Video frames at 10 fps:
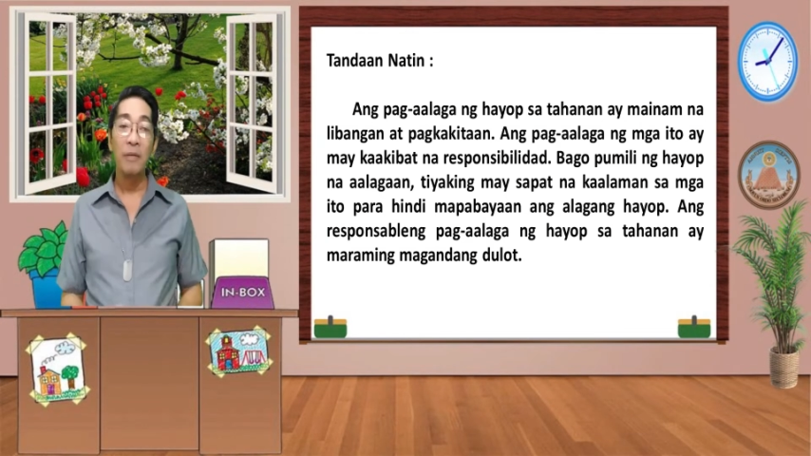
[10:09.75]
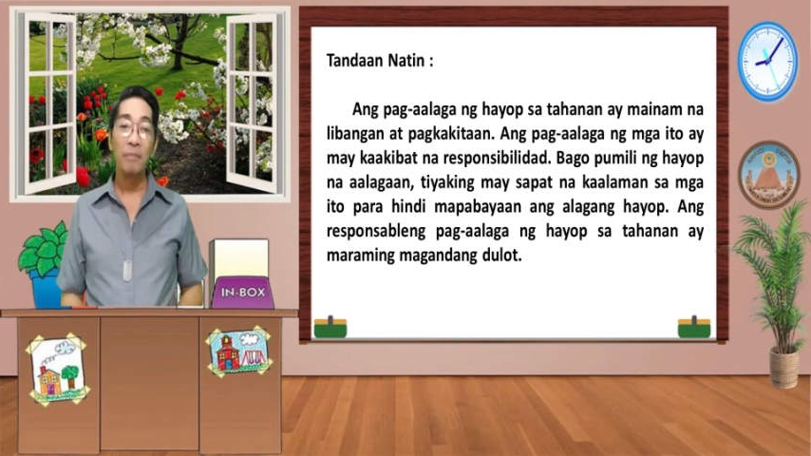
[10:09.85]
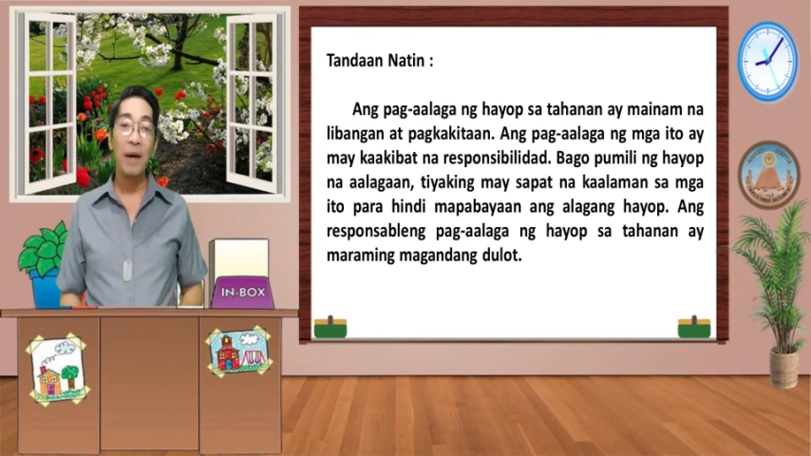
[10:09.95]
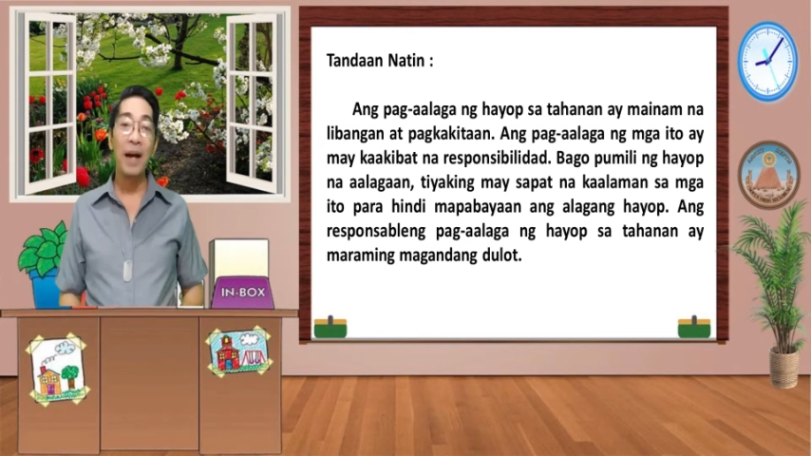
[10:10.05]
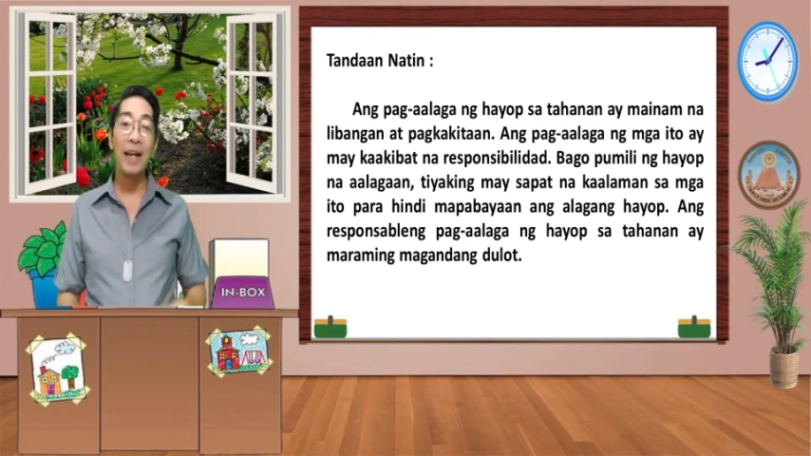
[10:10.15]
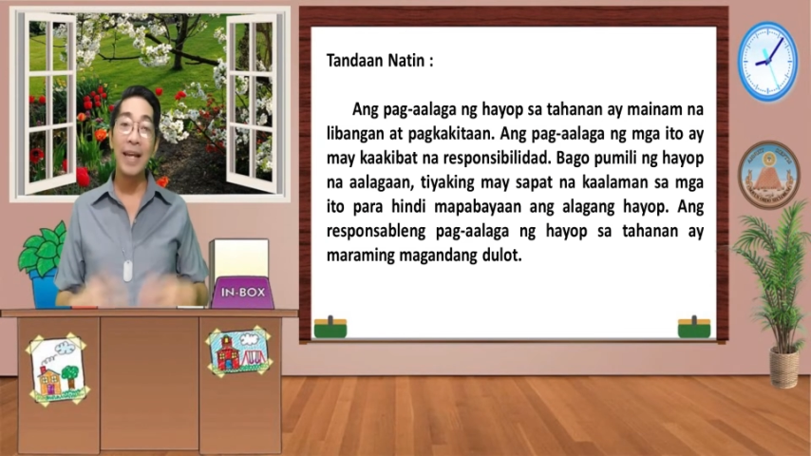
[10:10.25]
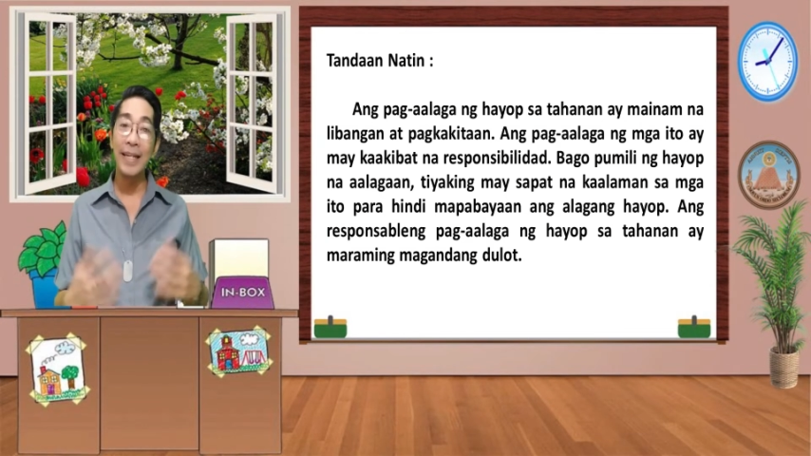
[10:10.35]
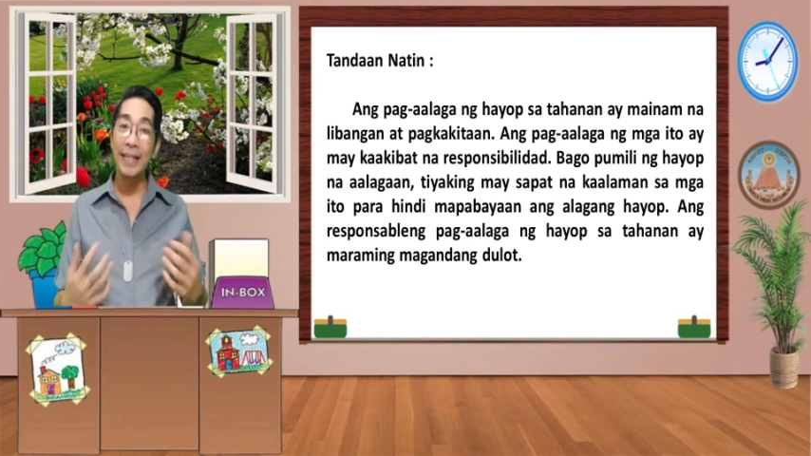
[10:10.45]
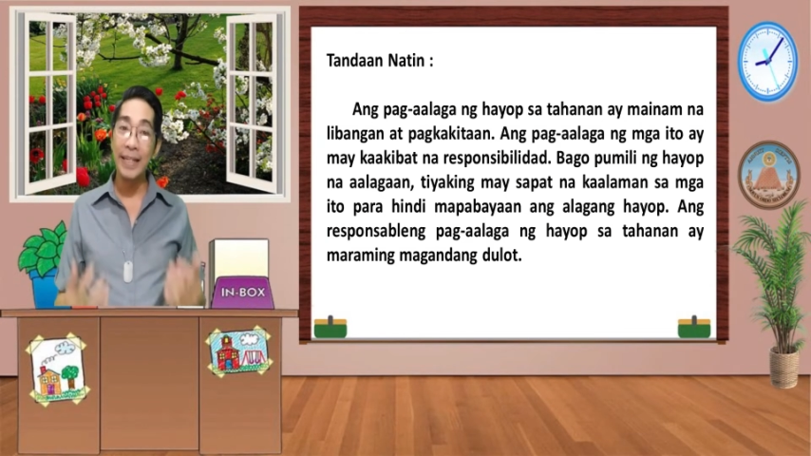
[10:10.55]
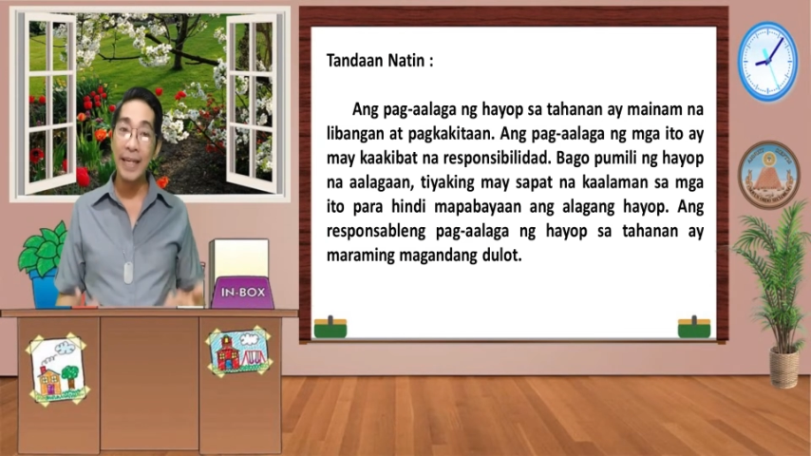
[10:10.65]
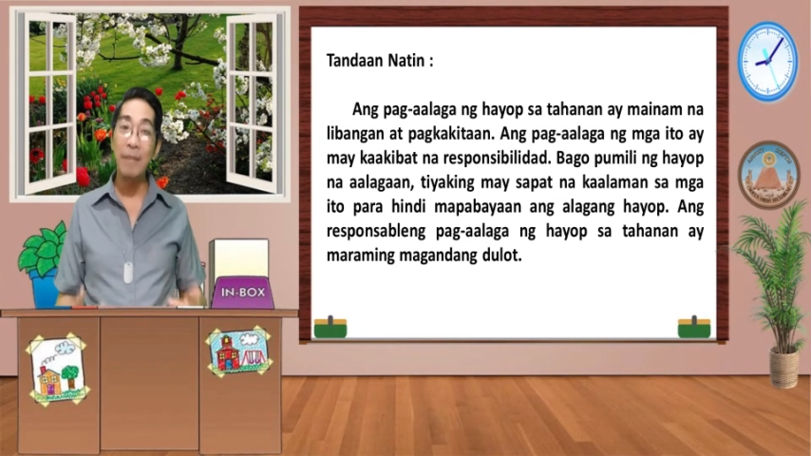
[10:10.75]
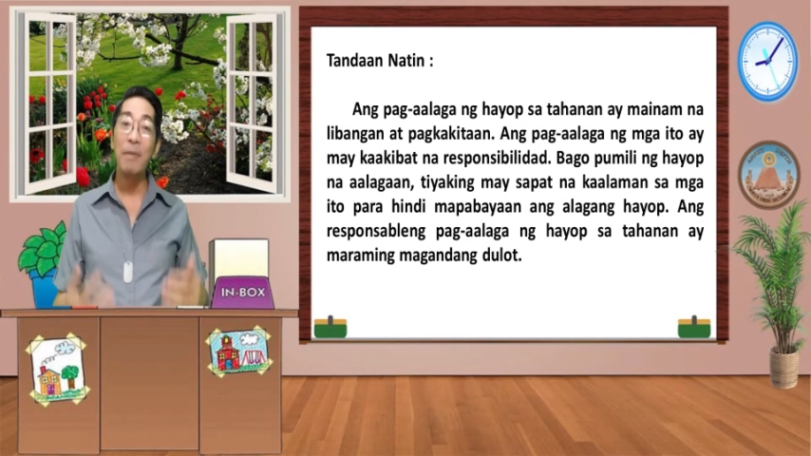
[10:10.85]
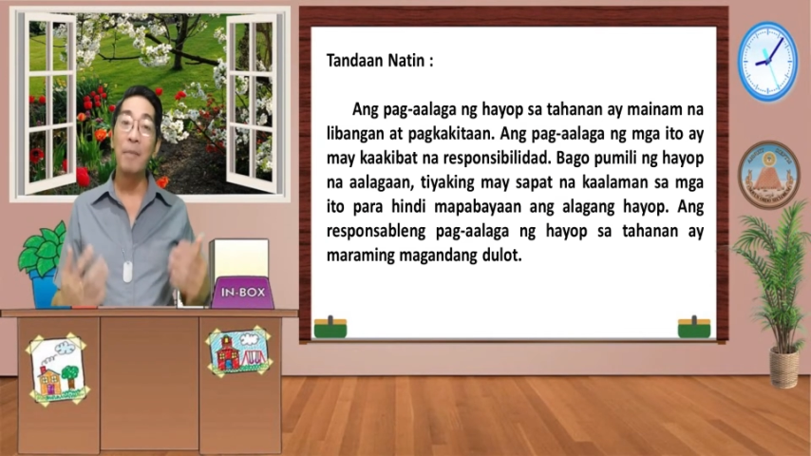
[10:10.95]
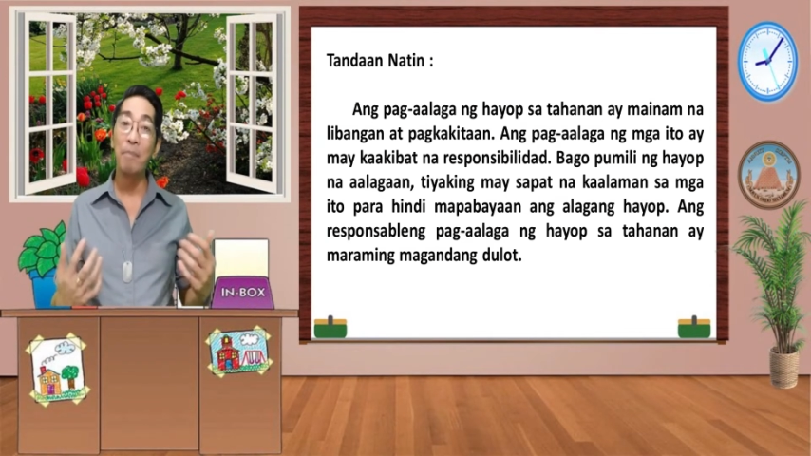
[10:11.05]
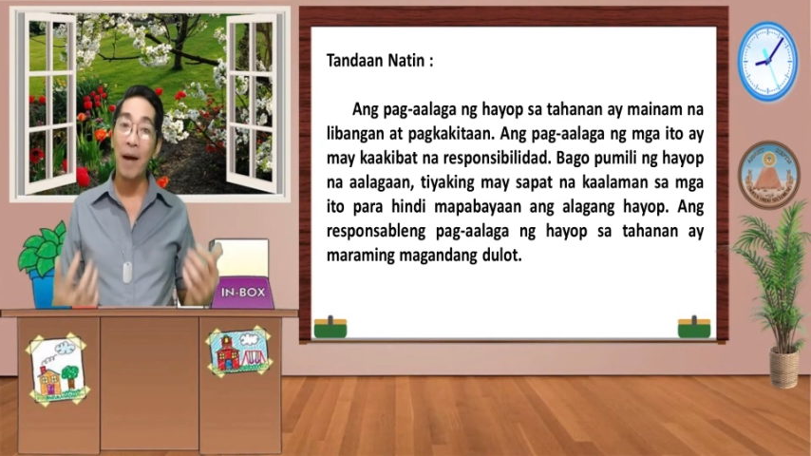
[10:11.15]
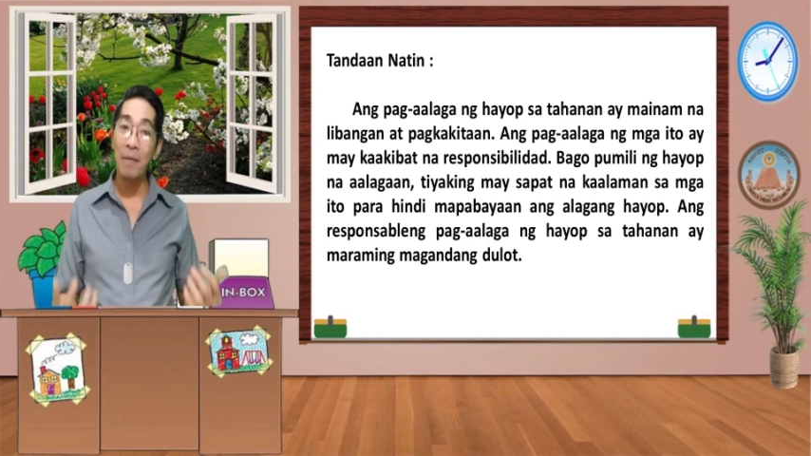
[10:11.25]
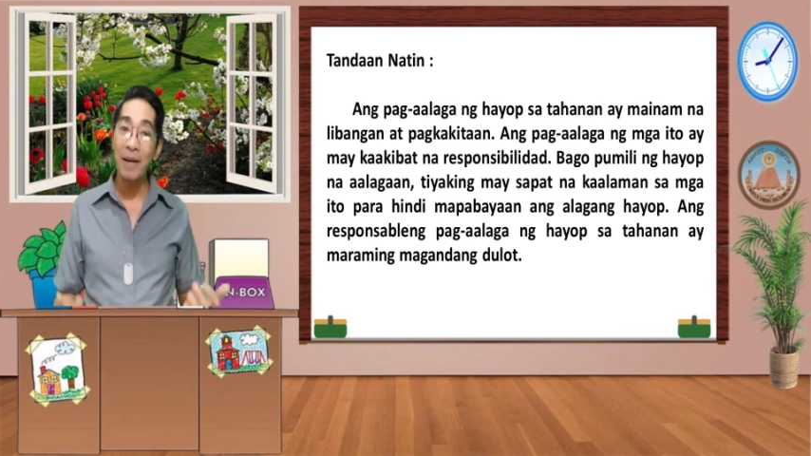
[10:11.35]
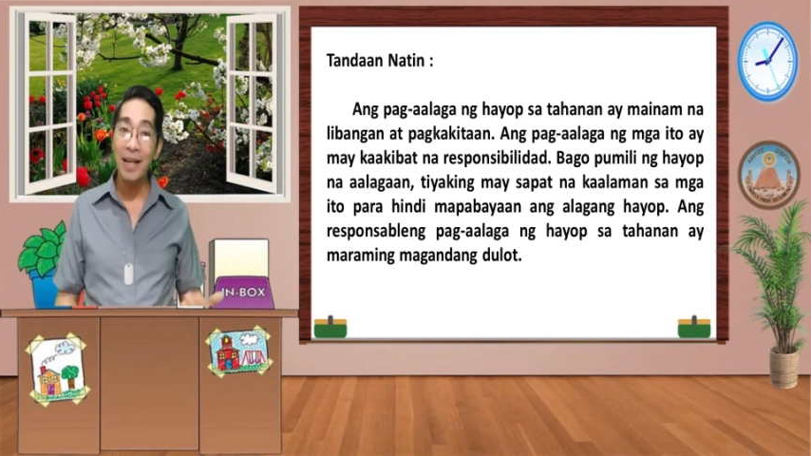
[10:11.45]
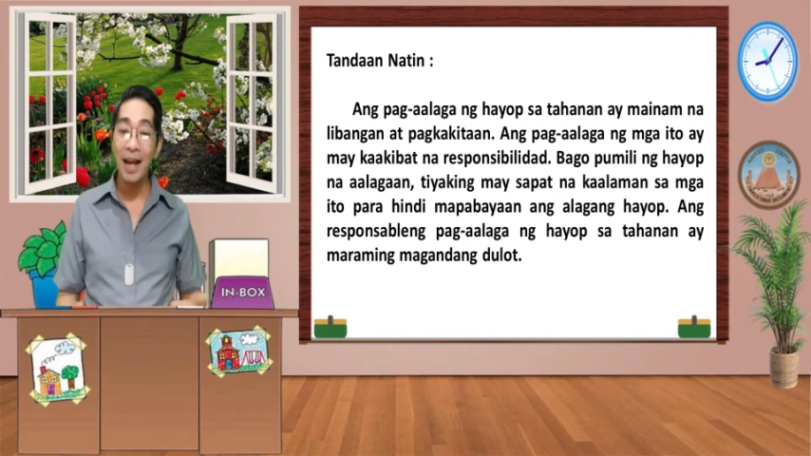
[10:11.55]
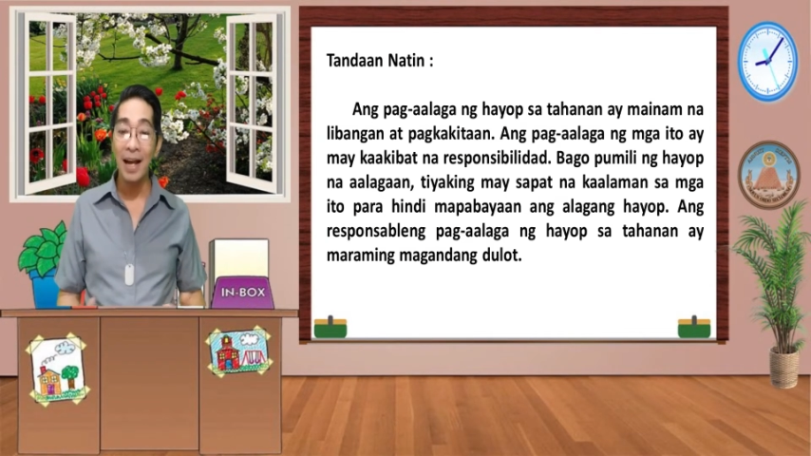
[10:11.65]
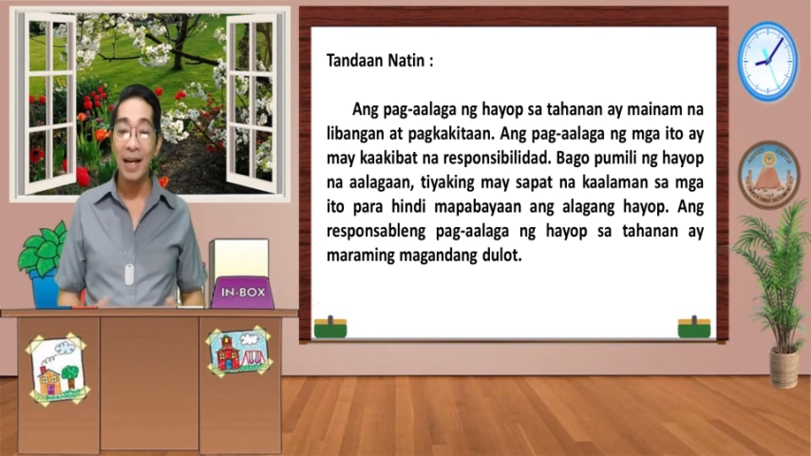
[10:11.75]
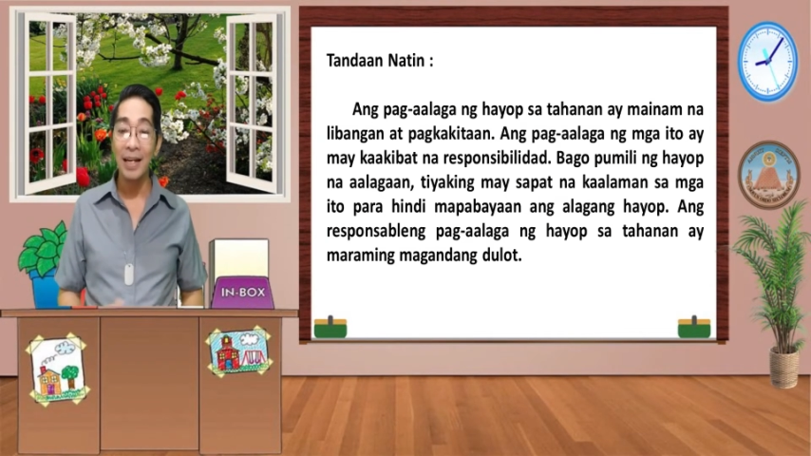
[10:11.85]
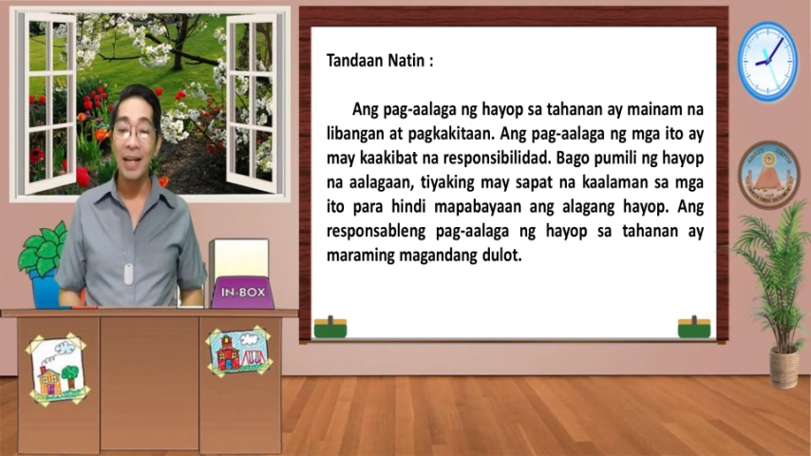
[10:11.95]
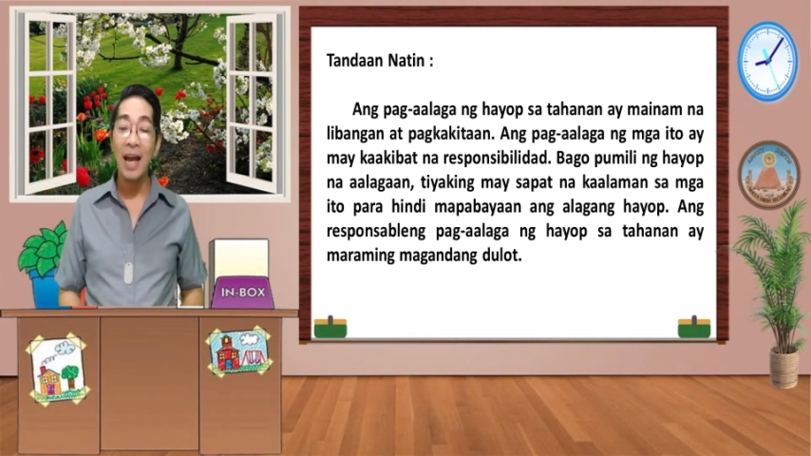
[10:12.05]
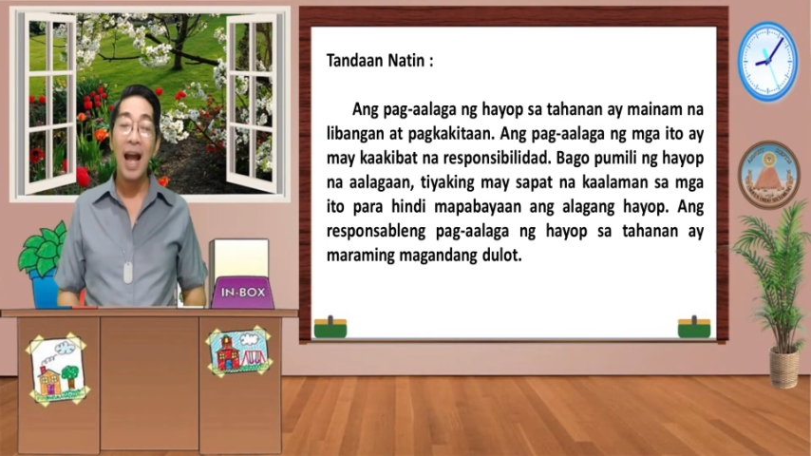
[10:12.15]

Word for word: para hindi mapabayaan